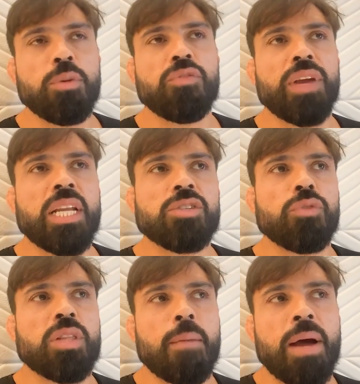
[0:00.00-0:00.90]
muito feliz
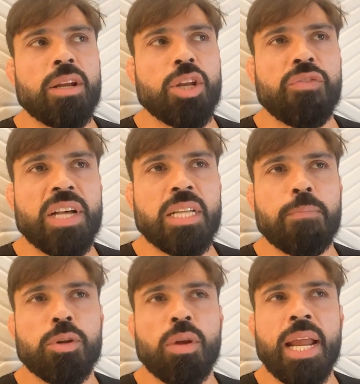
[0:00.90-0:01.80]
foi o trabalho que a gente faz lá em
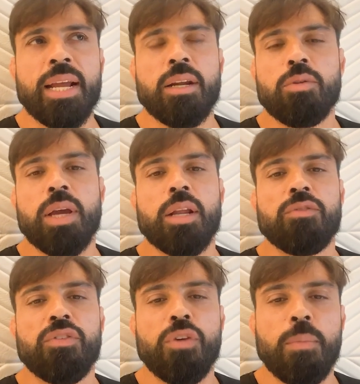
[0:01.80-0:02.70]
Porto Alegre, não
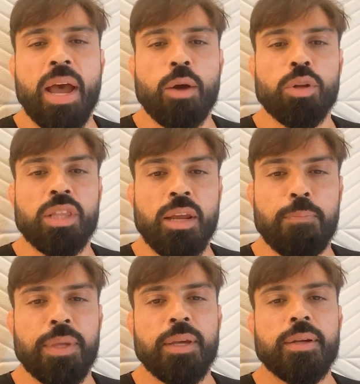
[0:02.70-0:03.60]
querendo viver uma ego
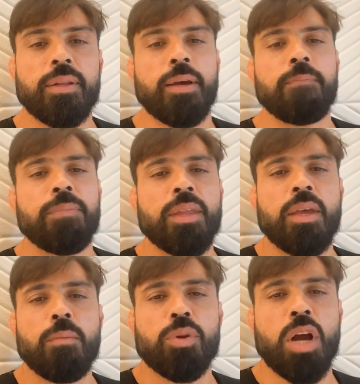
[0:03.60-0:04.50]
trip, né?
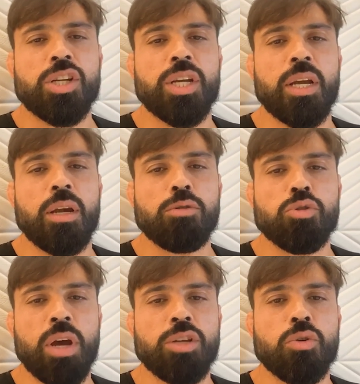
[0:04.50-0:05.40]
Porque eu acho que eu
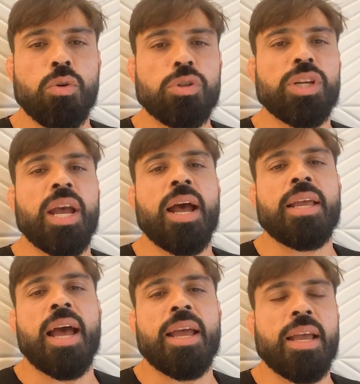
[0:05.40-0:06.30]
sou head coach e a,
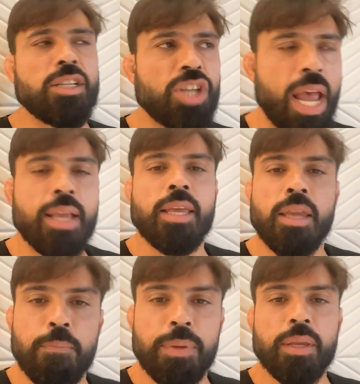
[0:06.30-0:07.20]
e a gente é a
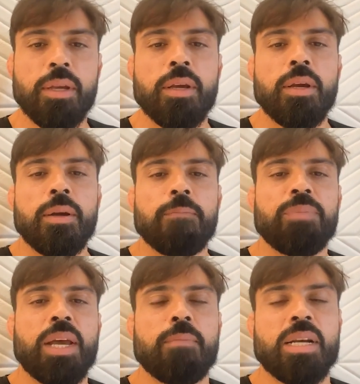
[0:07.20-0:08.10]
equipe,
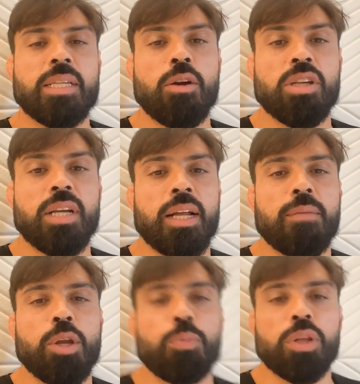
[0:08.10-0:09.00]
né? mas a nossa
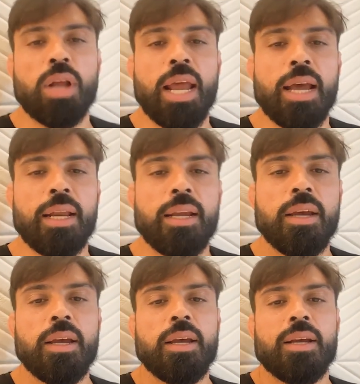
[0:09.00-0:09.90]
academia de Porto Alegre
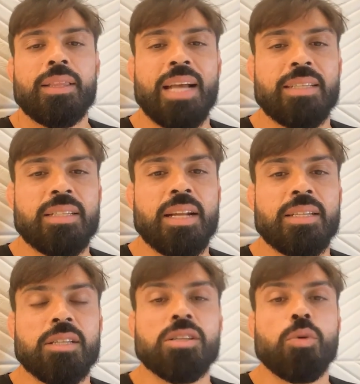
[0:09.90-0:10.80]
Dessas
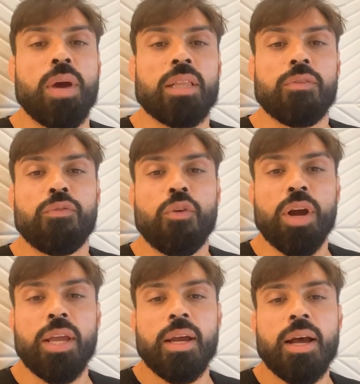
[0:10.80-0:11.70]
350
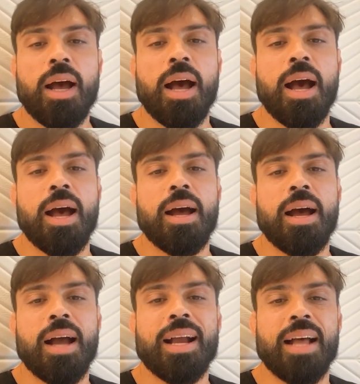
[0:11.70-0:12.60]
foi a
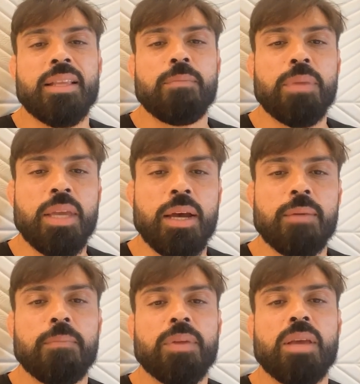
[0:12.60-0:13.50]

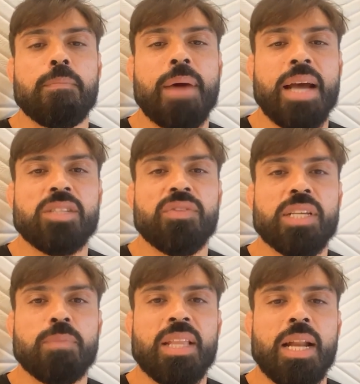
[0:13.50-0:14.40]
academia que mais
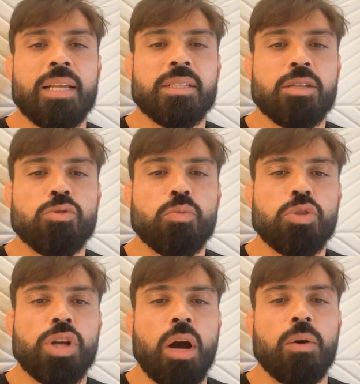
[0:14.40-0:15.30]
fez medalhistas no
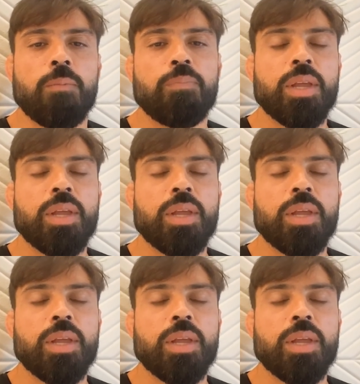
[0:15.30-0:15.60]
Mundial.